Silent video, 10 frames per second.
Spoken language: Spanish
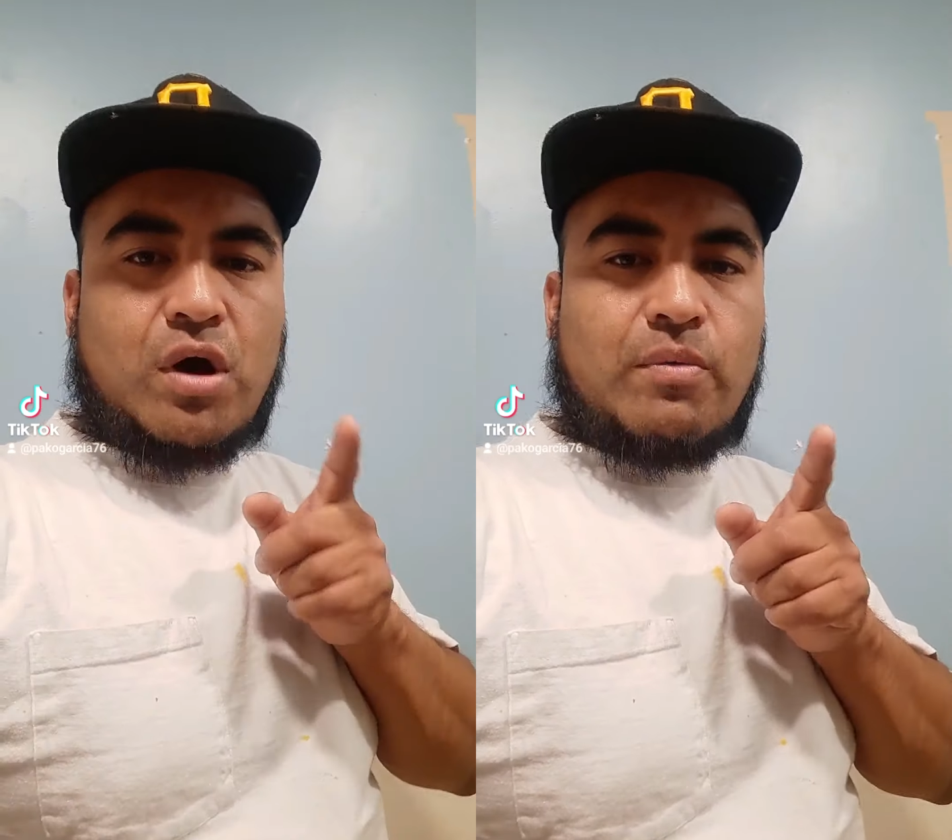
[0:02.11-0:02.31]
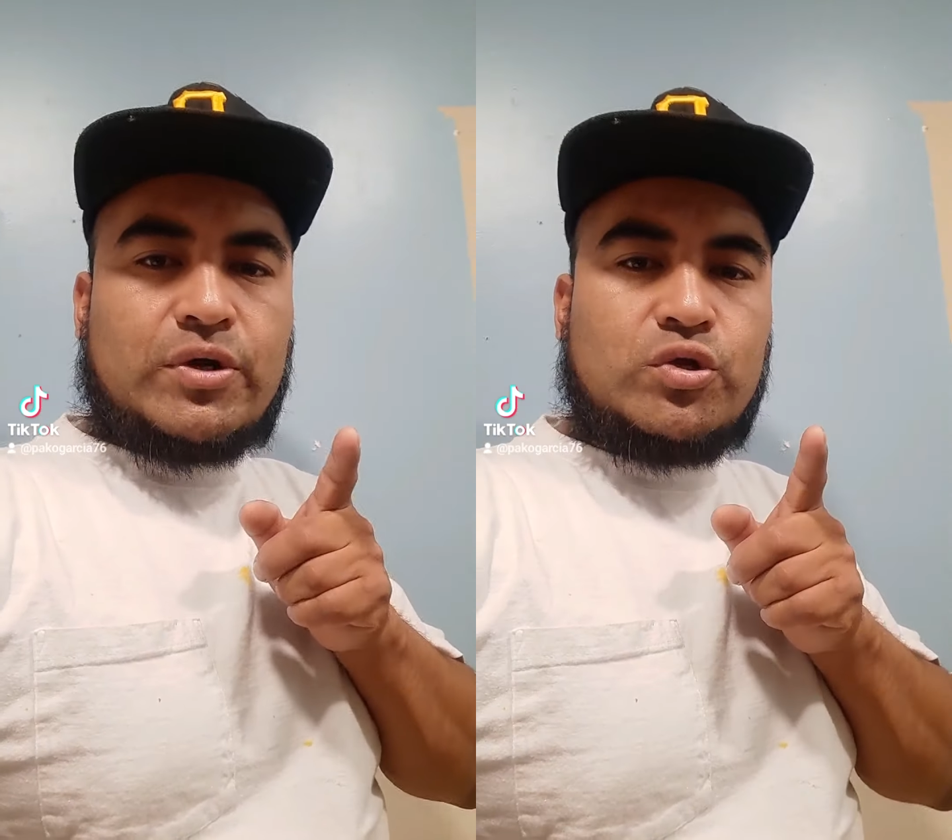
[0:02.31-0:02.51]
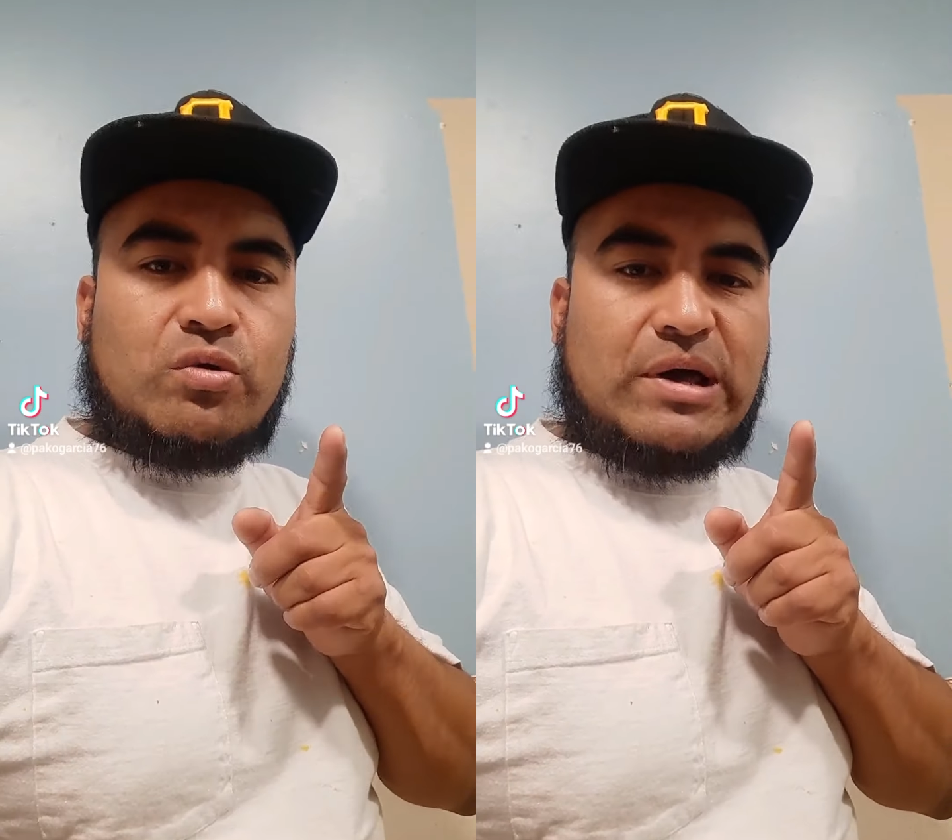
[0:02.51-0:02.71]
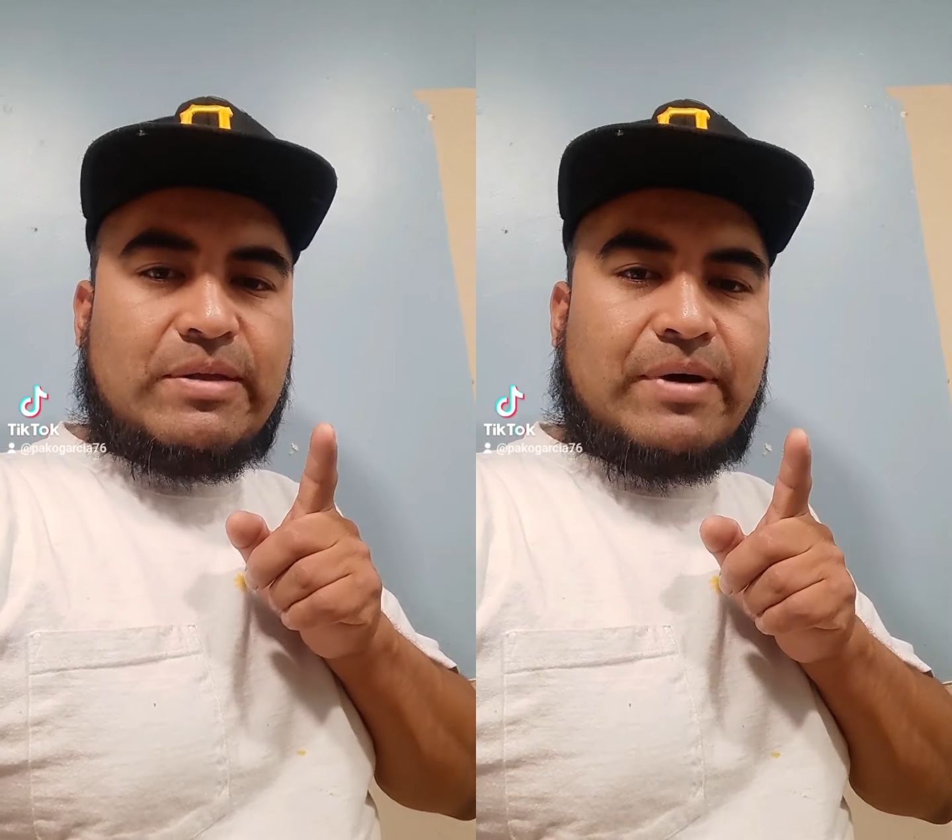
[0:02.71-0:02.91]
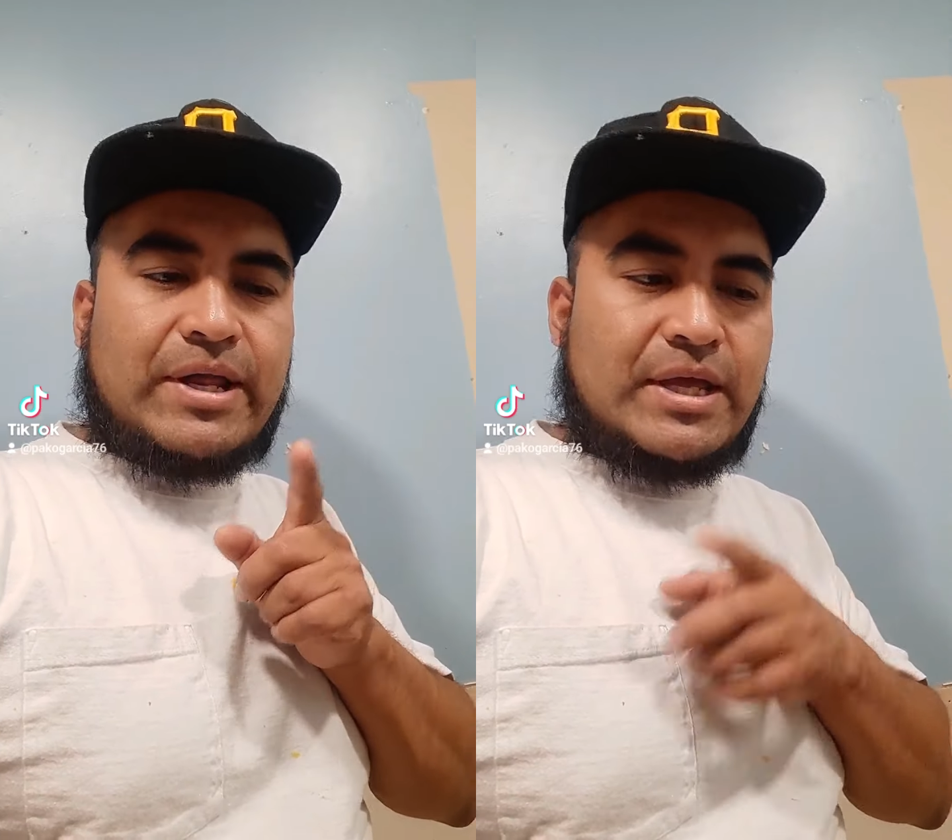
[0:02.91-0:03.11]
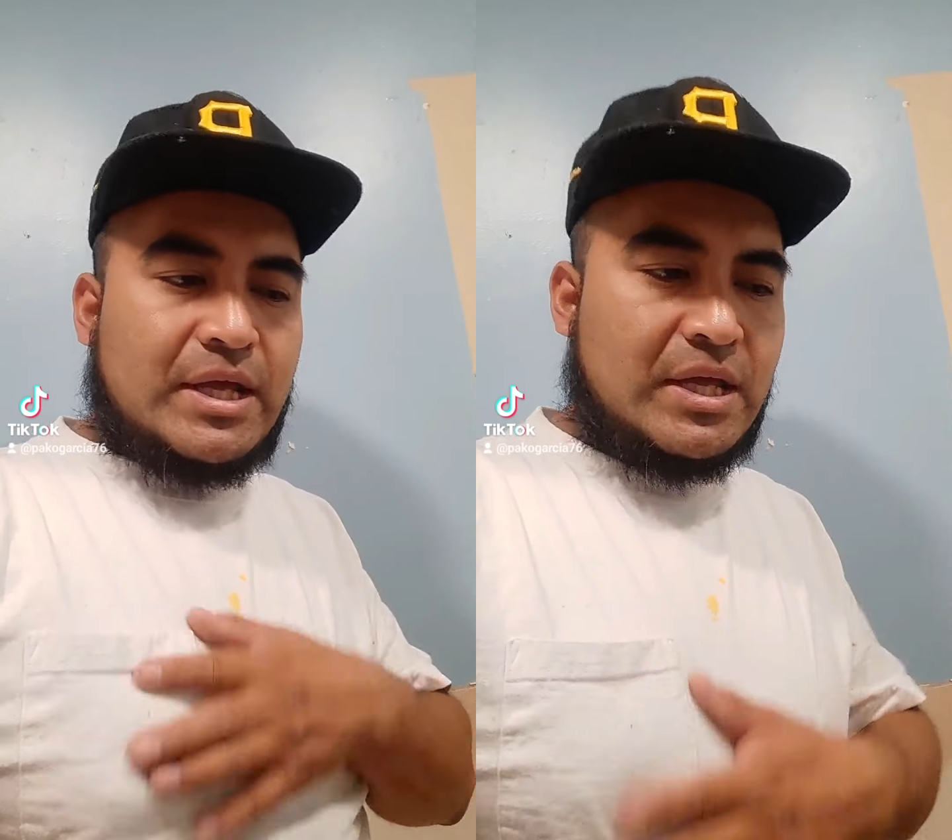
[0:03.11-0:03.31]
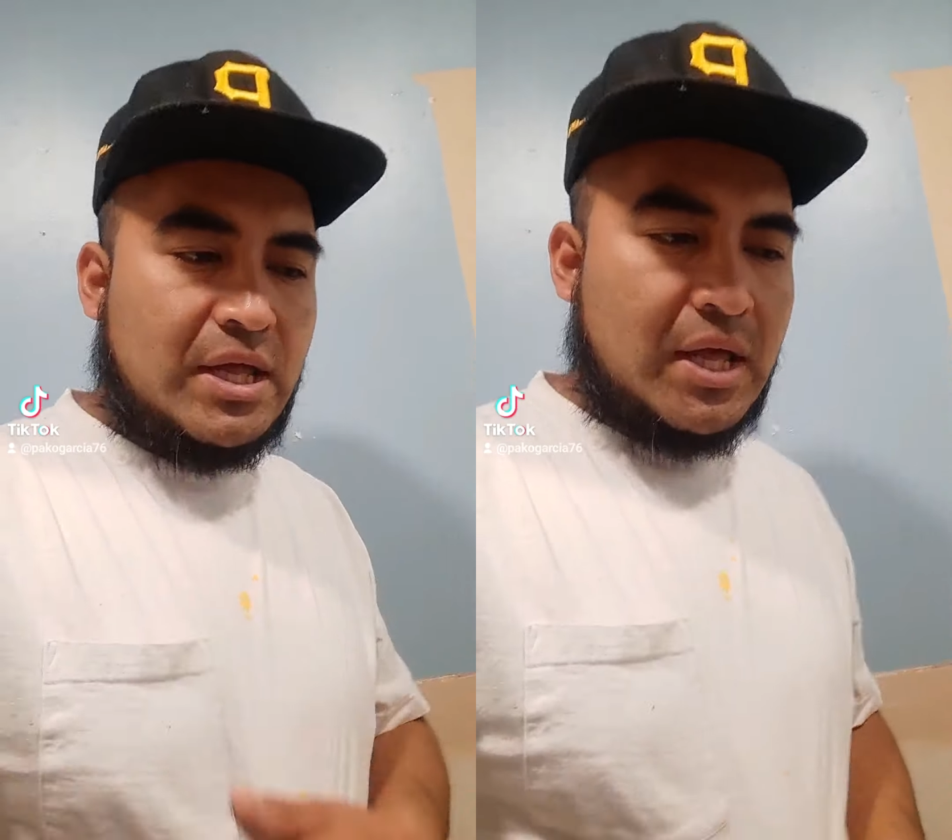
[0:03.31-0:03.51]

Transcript: how are you everybody?